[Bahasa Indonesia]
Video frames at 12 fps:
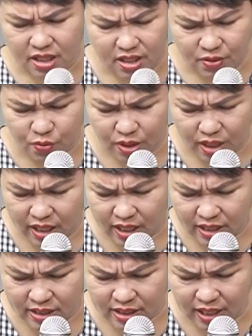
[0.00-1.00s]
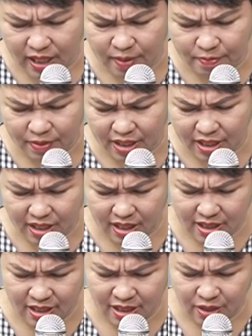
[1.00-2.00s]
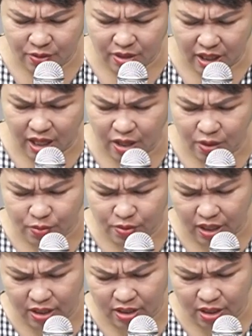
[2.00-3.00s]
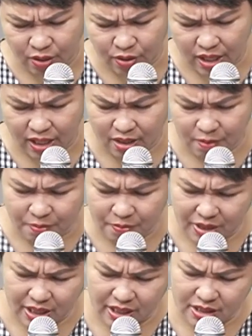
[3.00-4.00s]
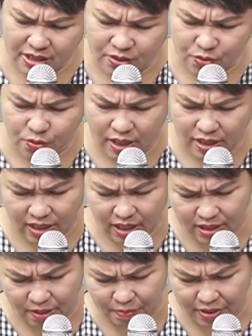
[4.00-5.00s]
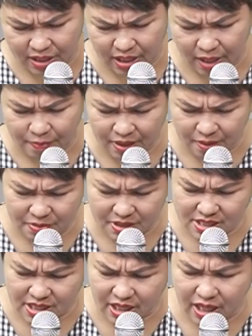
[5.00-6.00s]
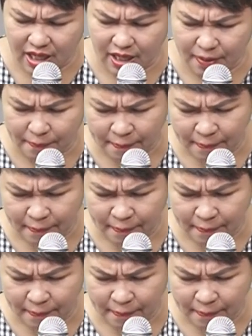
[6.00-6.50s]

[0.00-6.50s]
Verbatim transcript: kekurangan kami, Engkau tahu dan Engkau datang memberikan kekuatan kepada kami yang berserah.